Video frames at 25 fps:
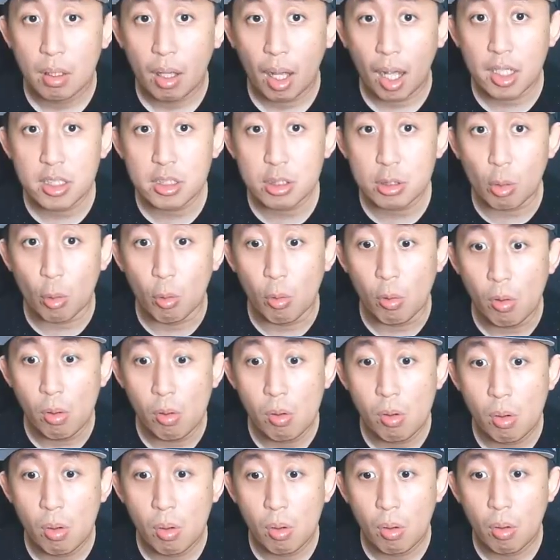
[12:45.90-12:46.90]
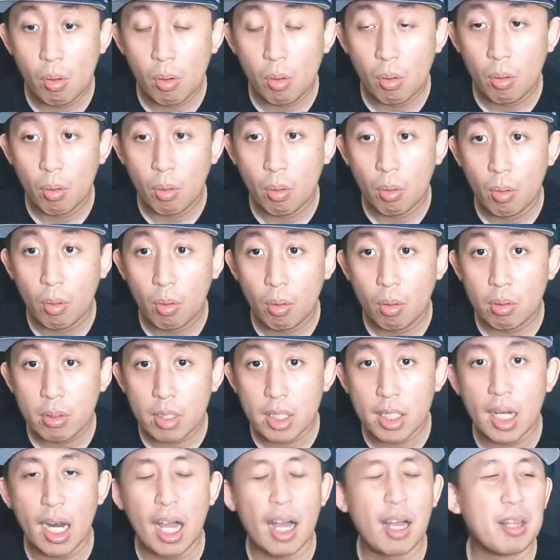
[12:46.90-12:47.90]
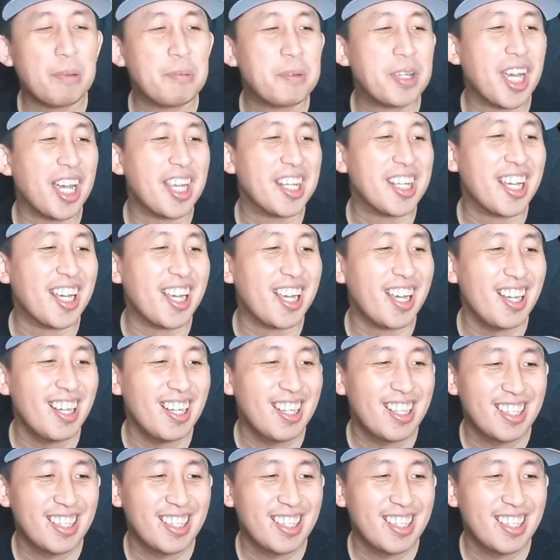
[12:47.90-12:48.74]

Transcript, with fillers: Astro hilang lagi kayaknya ya